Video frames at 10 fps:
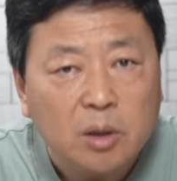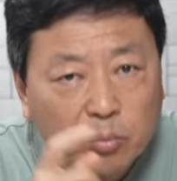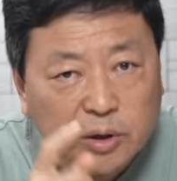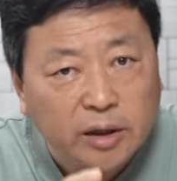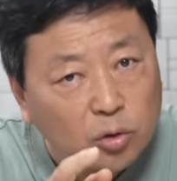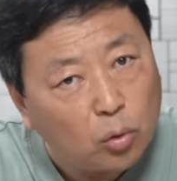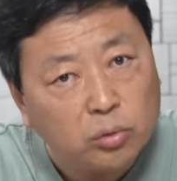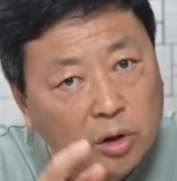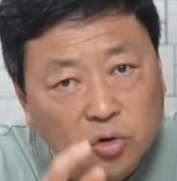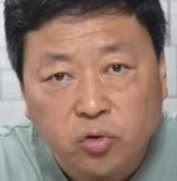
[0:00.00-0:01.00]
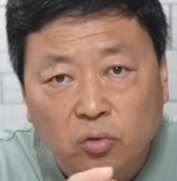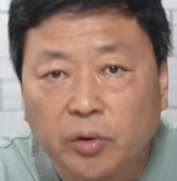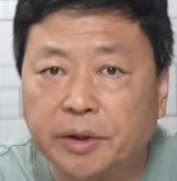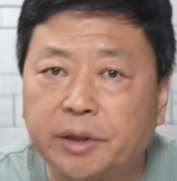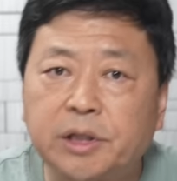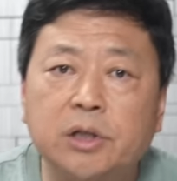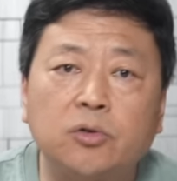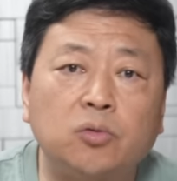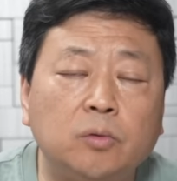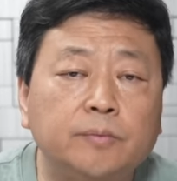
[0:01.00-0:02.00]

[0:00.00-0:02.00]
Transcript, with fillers: 不太懂得出轨的技术。